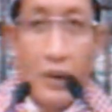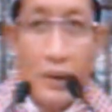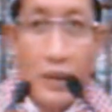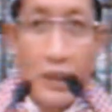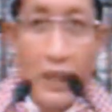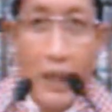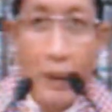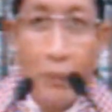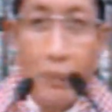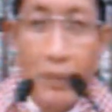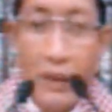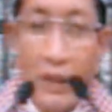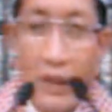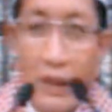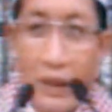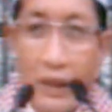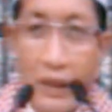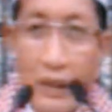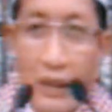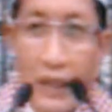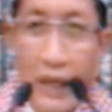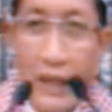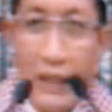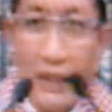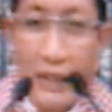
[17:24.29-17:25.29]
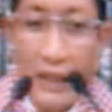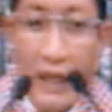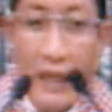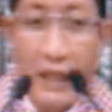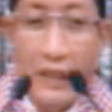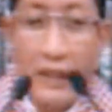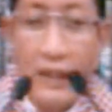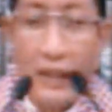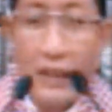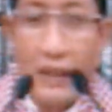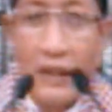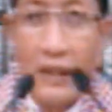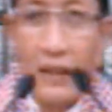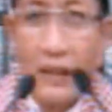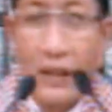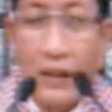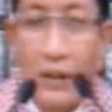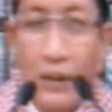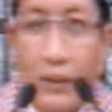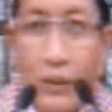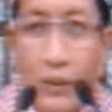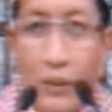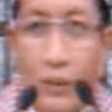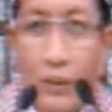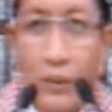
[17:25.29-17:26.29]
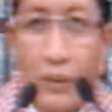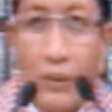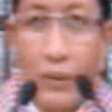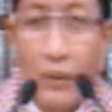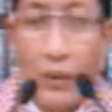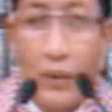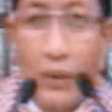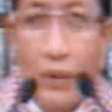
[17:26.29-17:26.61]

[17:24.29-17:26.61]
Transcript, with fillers: Tapi kaitannya dengan itu